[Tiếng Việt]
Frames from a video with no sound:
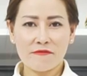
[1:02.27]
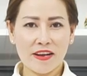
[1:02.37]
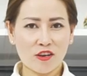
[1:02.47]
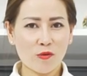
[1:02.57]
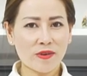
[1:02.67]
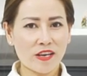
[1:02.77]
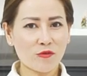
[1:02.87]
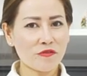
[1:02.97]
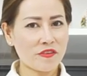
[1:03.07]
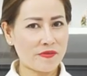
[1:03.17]
và không để
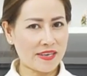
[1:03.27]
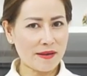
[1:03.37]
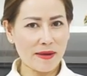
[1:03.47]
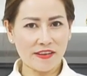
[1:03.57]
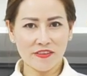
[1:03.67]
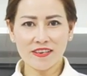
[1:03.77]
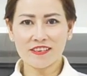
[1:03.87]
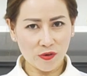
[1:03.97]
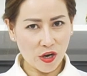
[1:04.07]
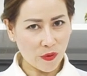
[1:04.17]
quý vị và các bạn phải đợi
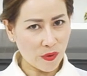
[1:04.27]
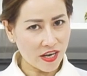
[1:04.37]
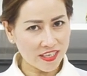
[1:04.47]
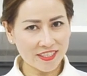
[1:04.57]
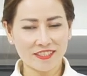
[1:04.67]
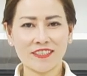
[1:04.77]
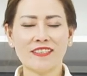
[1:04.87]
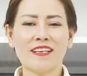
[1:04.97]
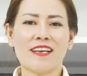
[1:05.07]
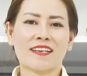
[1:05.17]
lâu hơn nữa
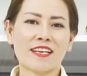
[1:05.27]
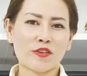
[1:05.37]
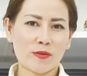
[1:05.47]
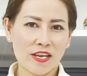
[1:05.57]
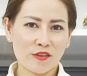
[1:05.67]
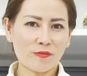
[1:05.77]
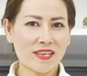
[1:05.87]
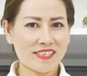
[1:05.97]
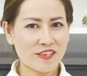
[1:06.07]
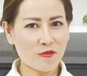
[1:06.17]
ngay sau đây chúng
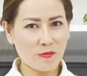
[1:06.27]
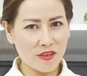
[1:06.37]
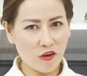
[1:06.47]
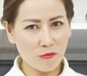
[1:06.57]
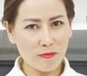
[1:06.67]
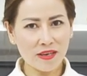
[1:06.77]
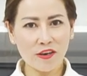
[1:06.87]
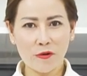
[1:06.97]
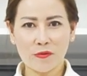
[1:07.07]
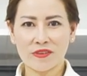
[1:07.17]
ta sẽ cùng nhau bắt
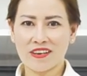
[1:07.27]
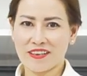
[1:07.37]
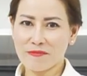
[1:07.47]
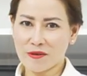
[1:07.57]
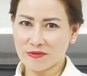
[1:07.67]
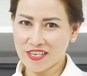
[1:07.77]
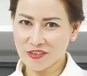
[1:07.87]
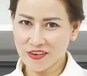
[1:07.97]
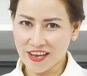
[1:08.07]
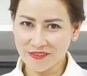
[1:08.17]
đầu clip đầu tiên
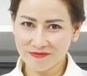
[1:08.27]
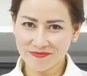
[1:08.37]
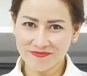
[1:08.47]
thôi nào